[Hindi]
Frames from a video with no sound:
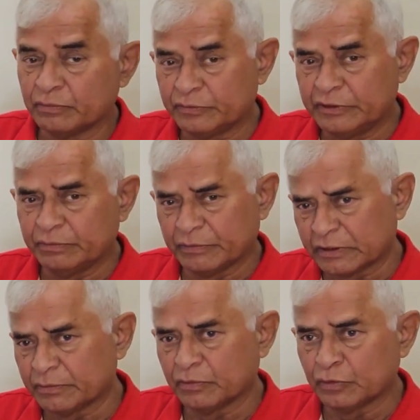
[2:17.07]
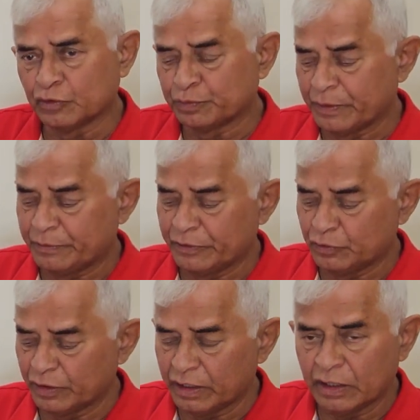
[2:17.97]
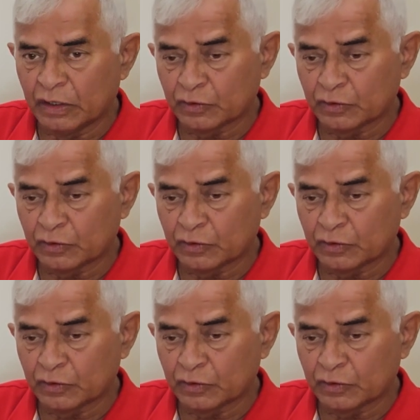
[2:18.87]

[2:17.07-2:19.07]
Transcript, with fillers: मतलब उसमें भी जो है